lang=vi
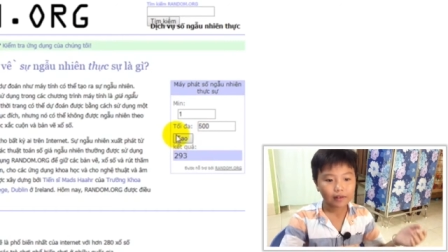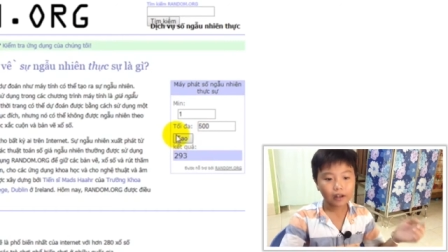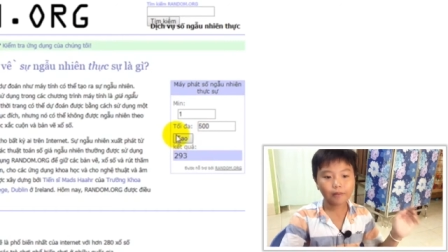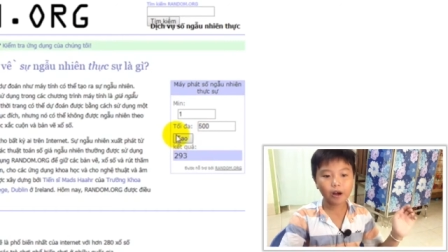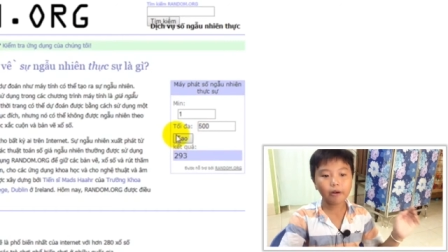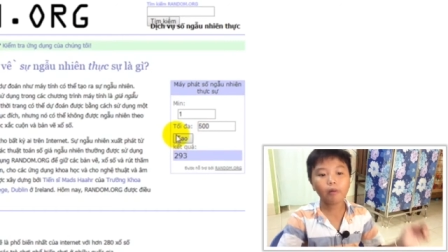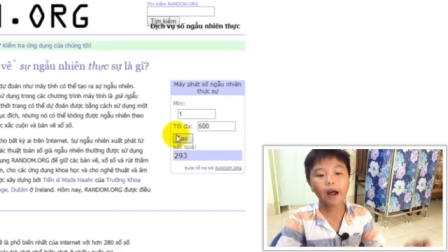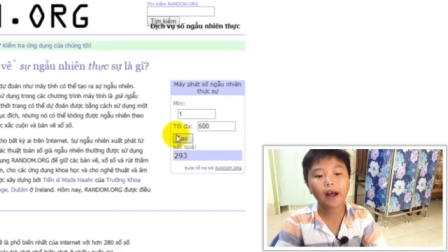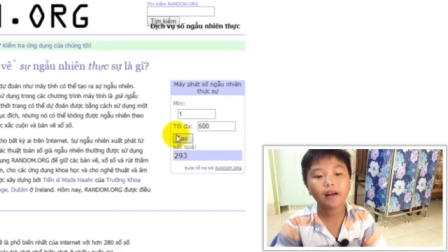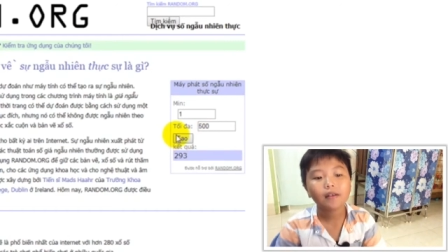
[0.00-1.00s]
không không
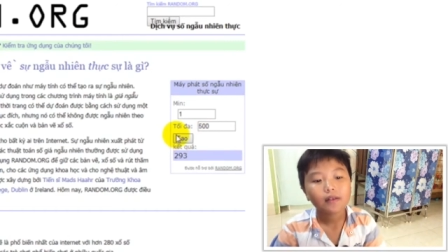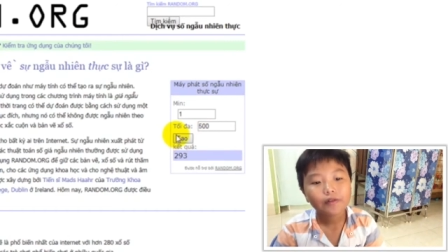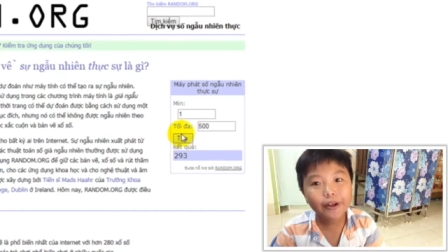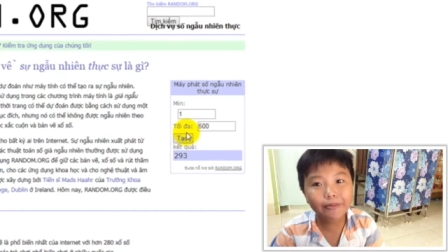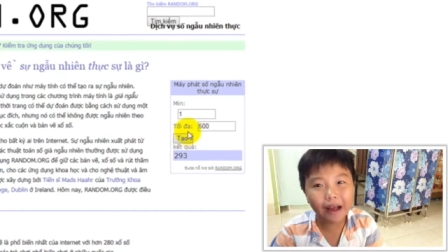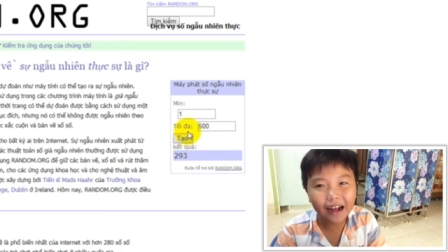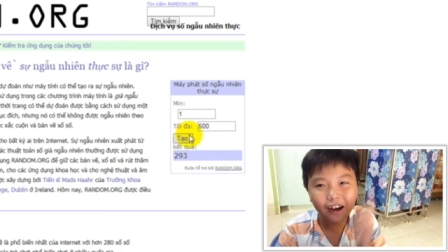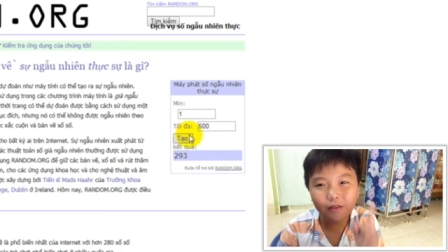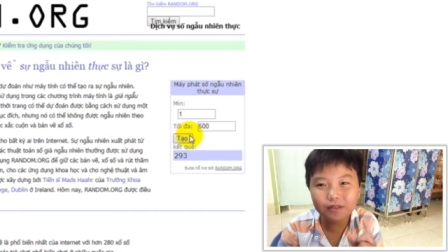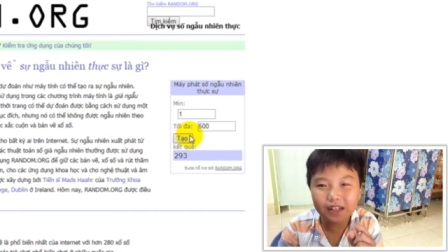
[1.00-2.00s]
ba nhưng mà
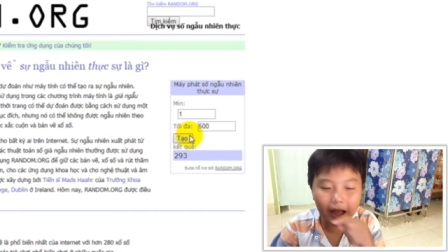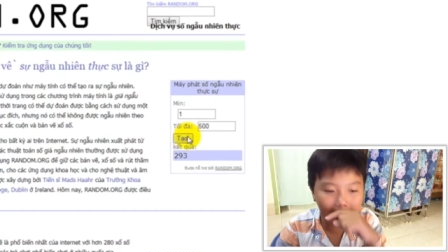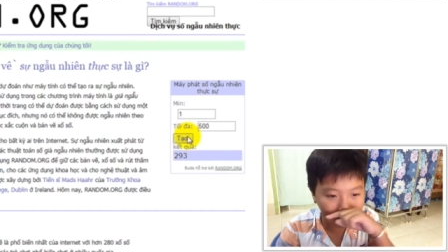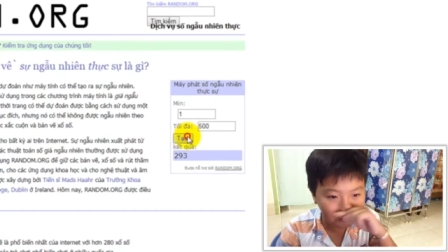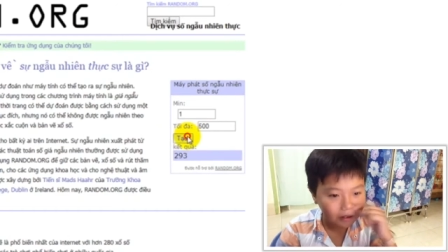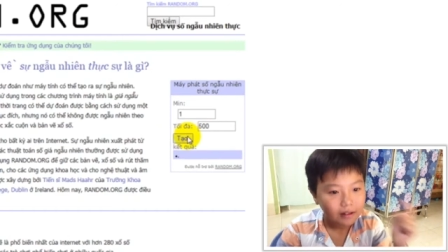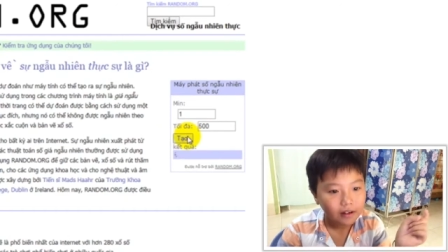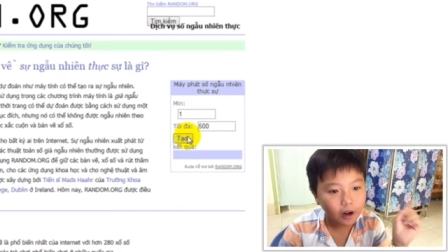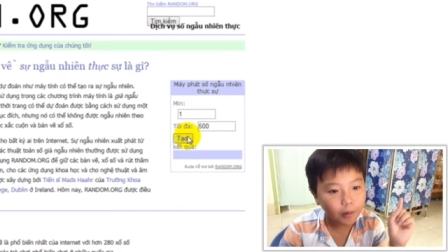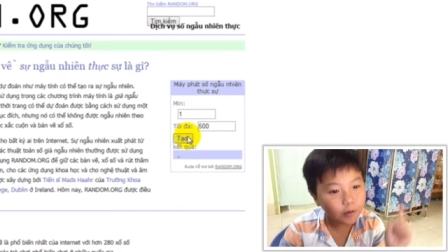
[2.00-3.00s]
không sao
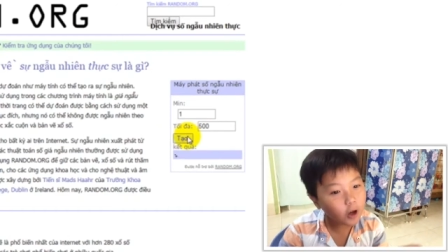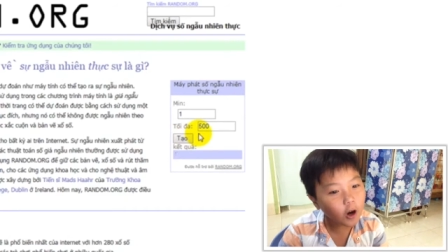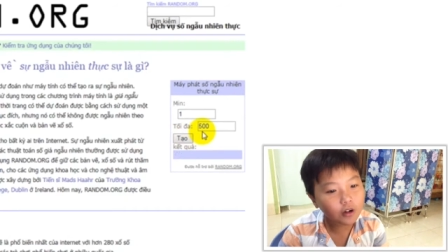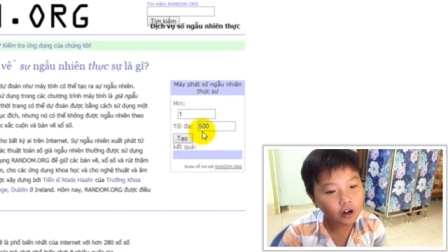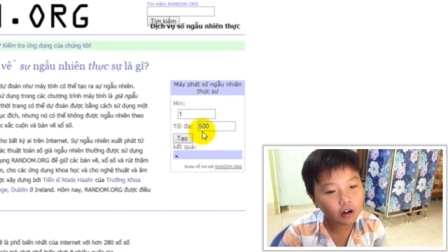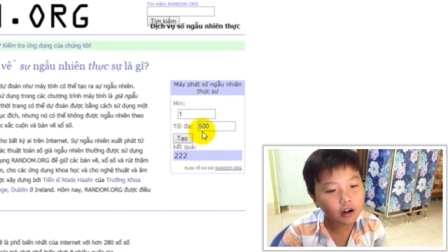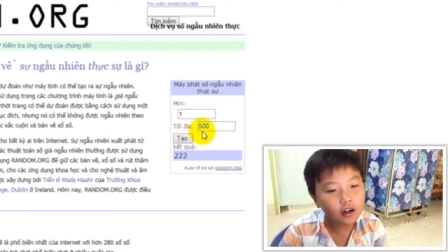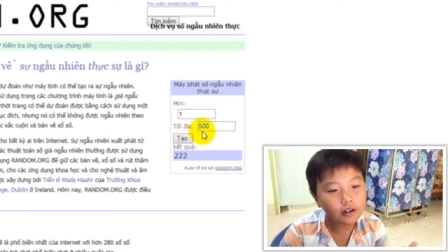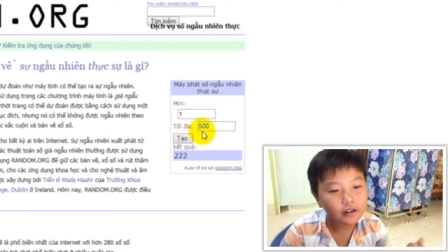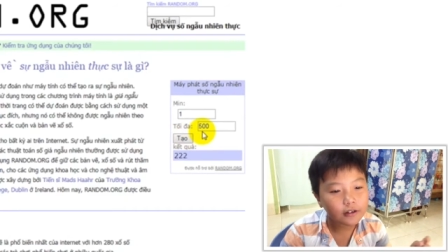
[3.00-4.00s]
còn một số nữa
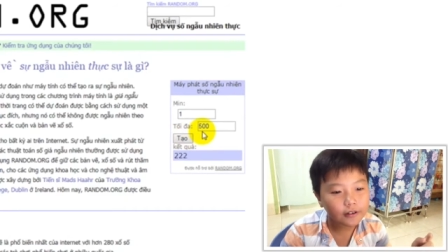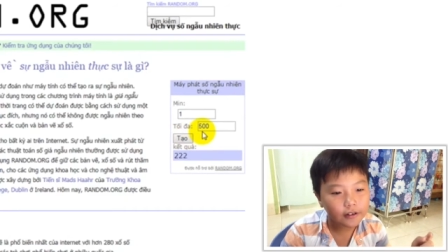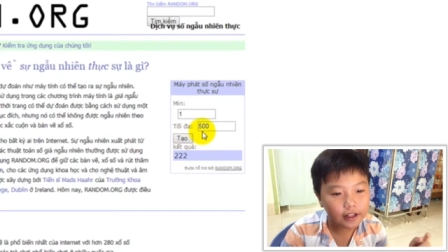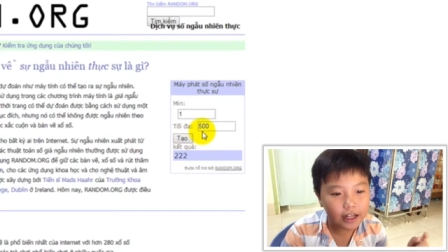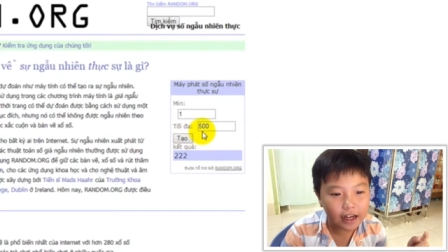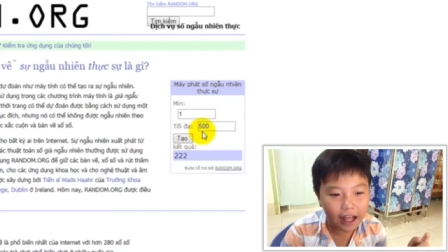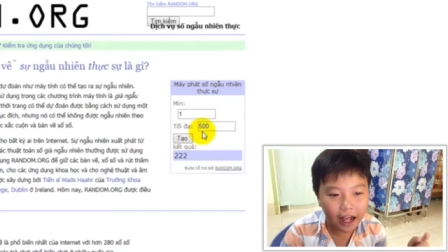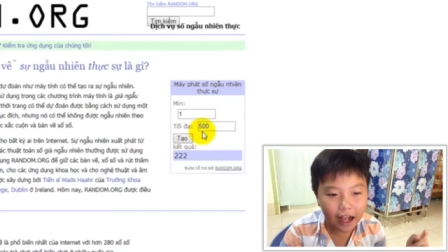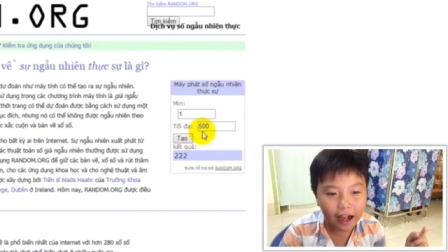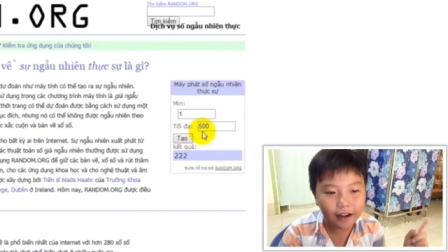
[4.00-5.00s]
đó chính
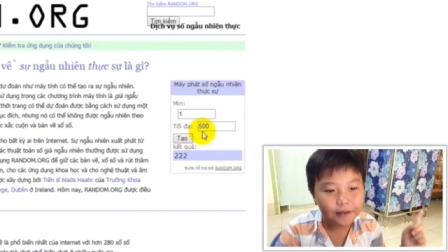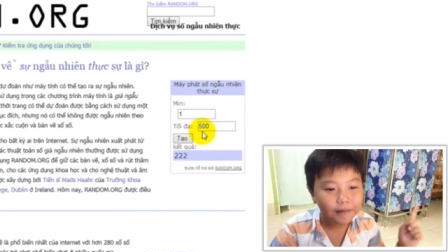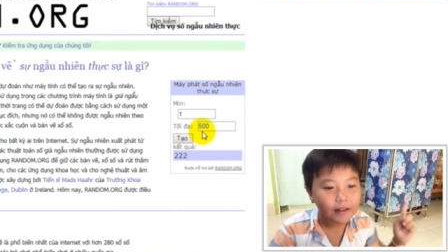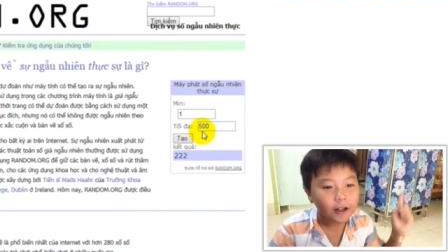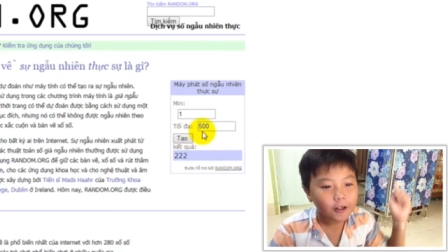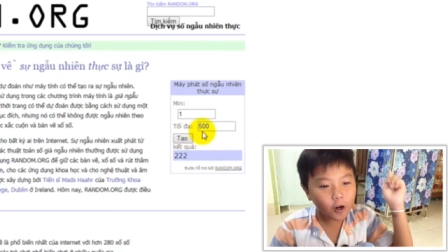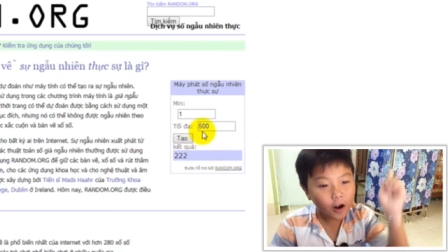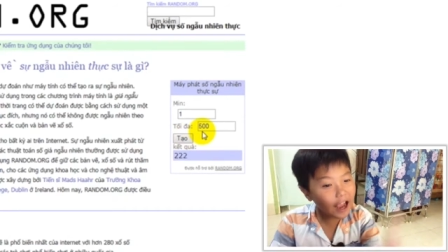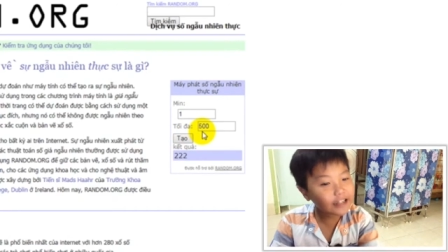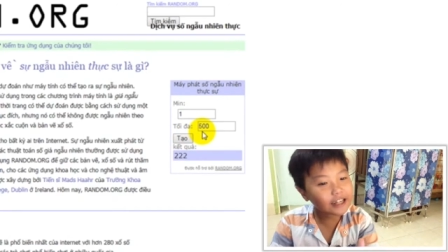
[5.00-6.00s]
là số
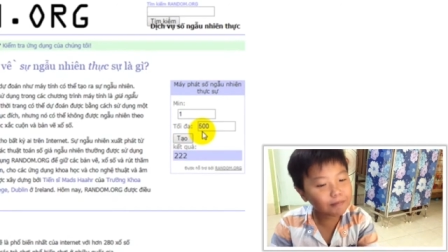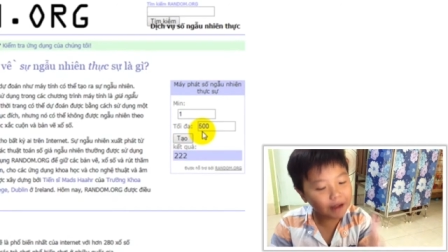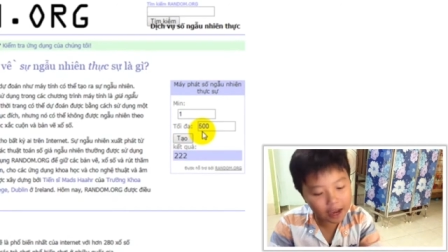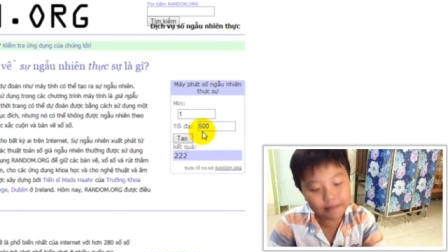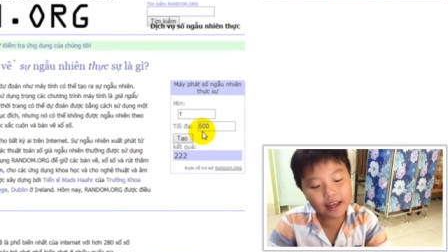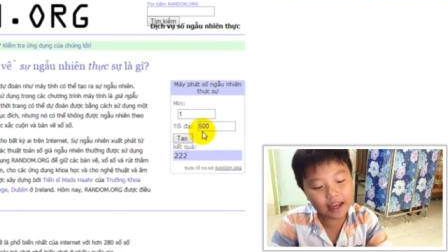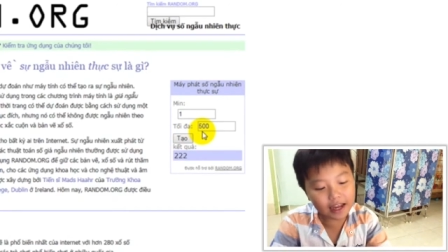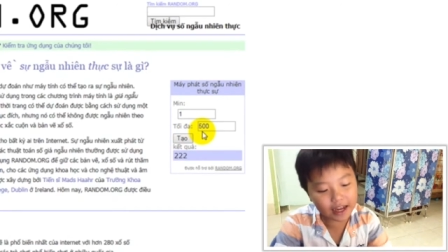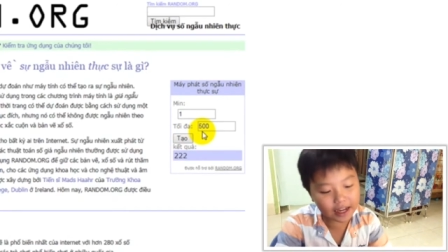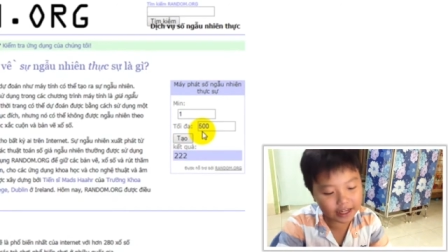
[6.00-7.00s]

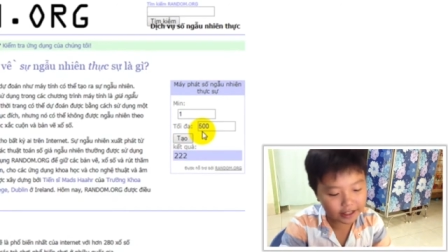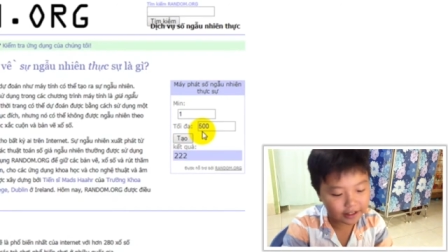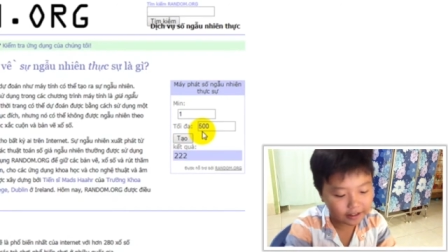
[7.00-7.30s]
222